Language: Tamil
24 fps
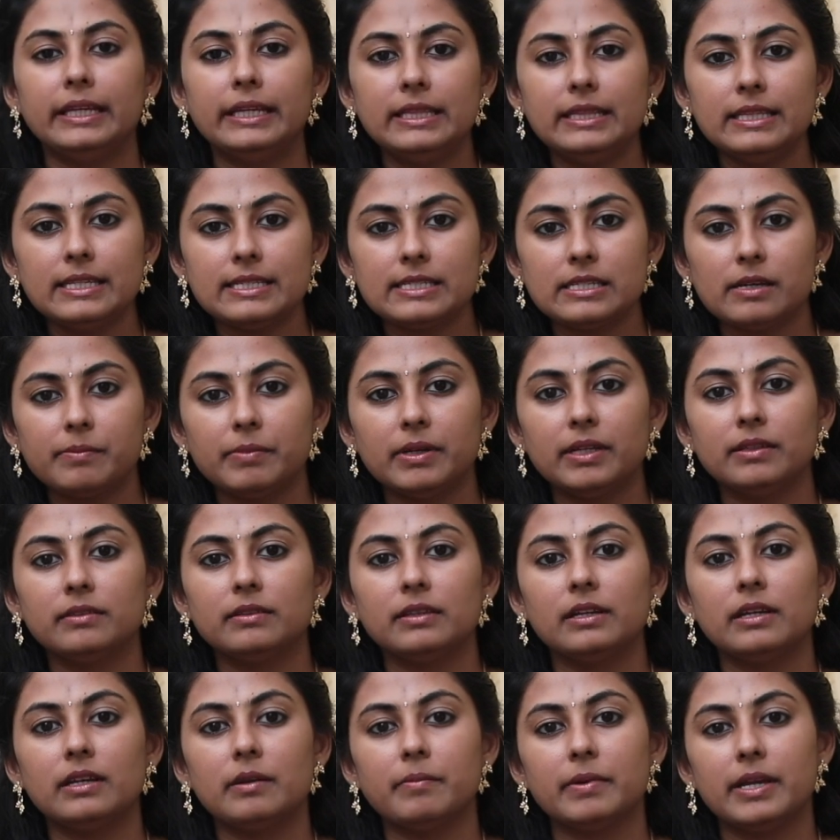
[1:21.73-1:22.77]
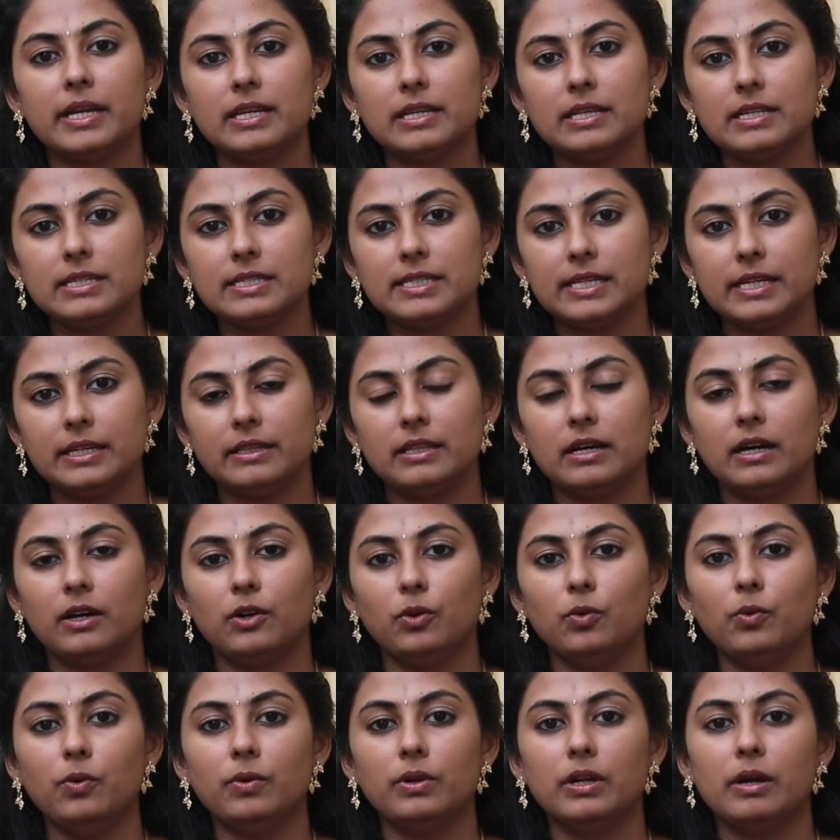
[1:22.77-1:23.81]
இந்த சமயத்தில் நம்ம என்ன
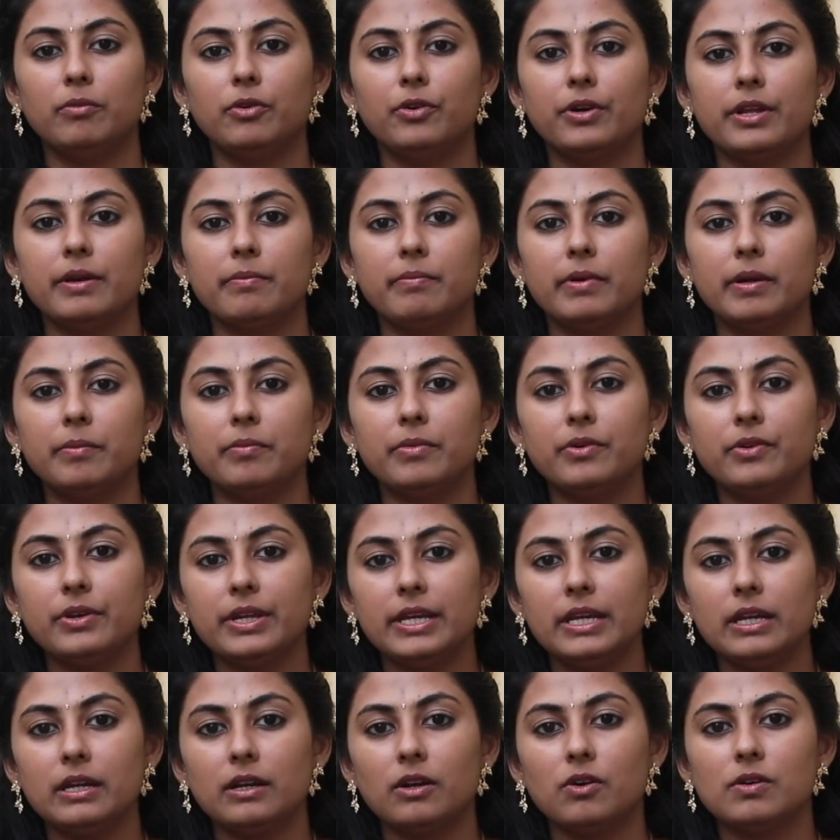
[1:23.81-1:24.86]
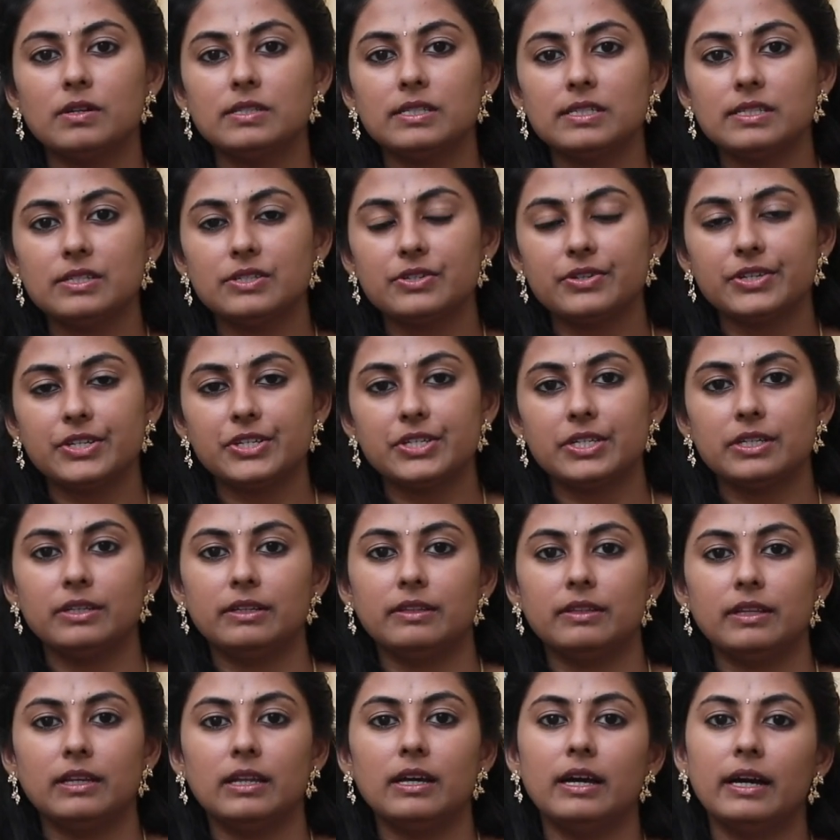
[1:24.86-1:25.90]
செய்தாலும் நம்மளுடைய மெமரி கான்சன்ட்ரேஷன்
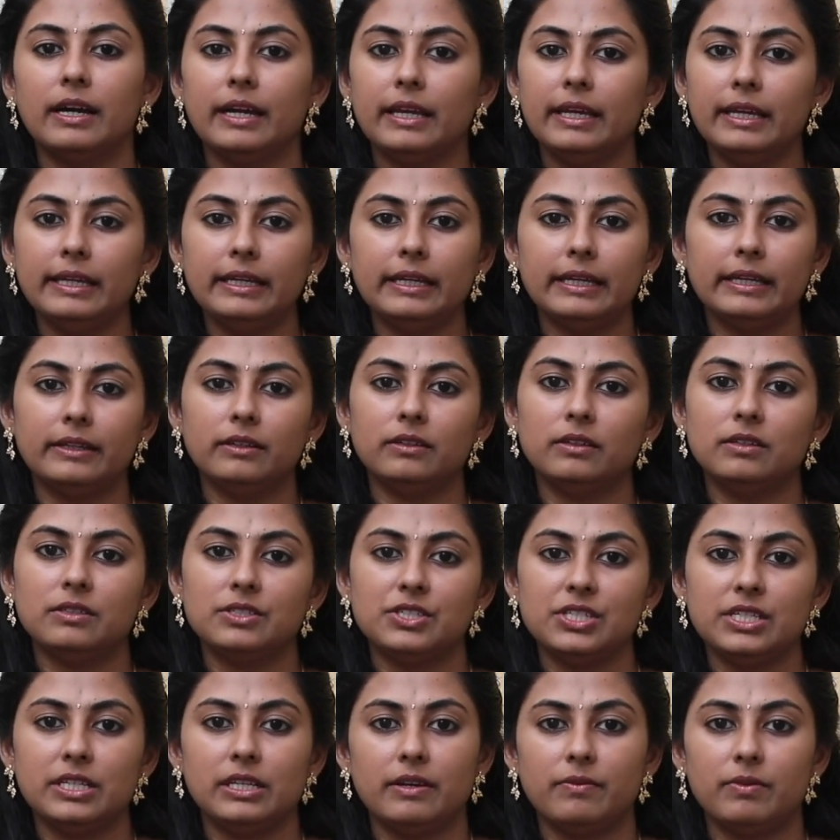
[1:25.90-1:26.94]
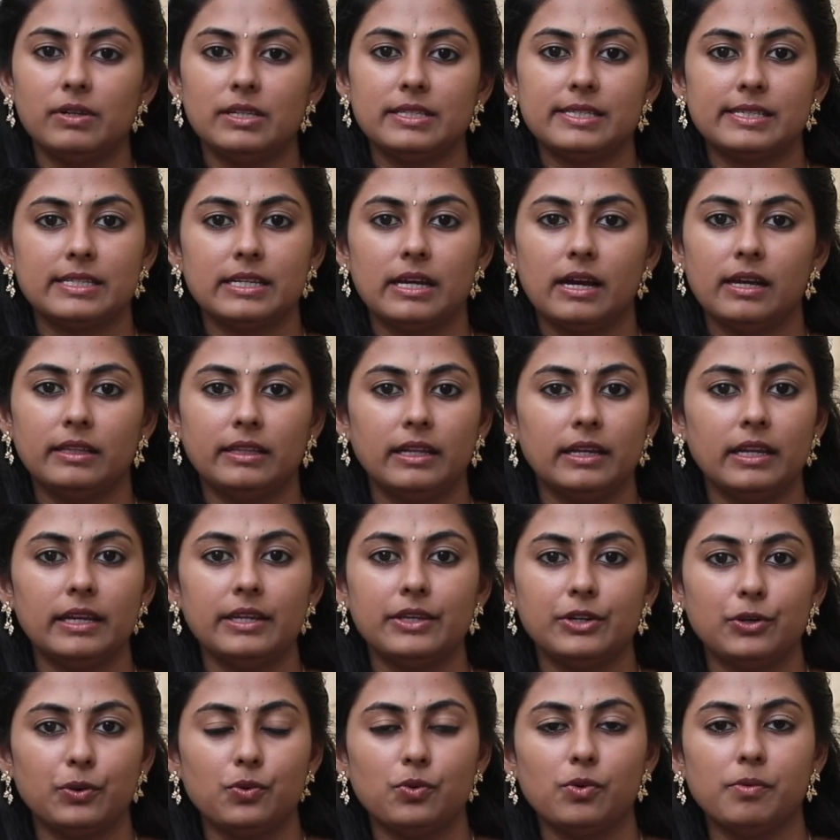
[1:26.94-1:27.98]
இதெல்லாம் ஹை எனர்ஜி லெவல்ஸ்
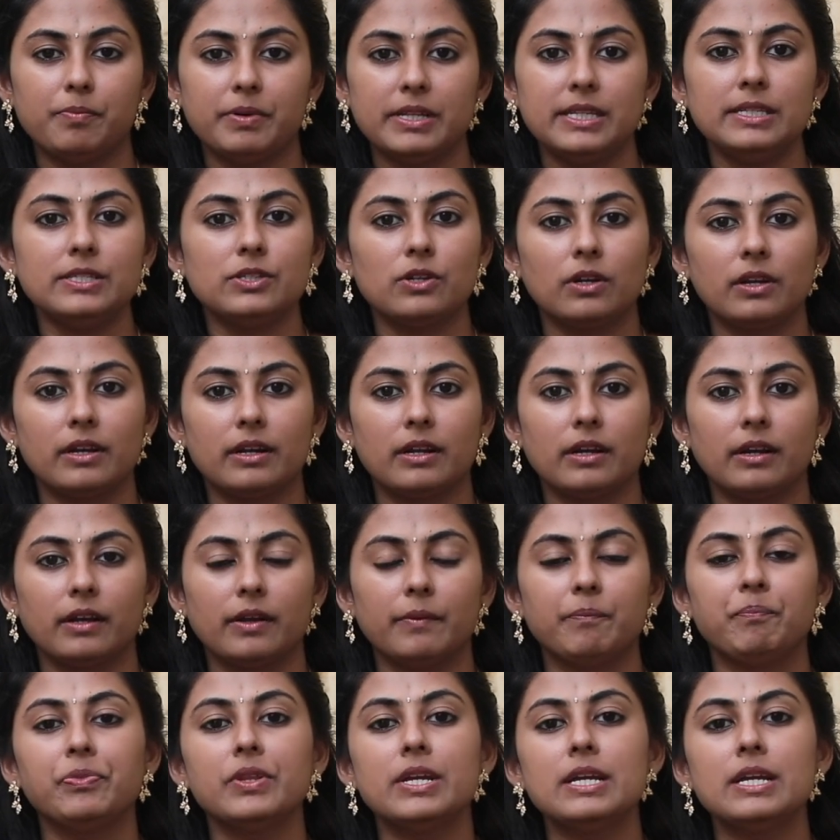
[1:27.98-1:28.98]
அதெல்லாம் இருக்கும் அப்படின்னு சொல்கிறாங்க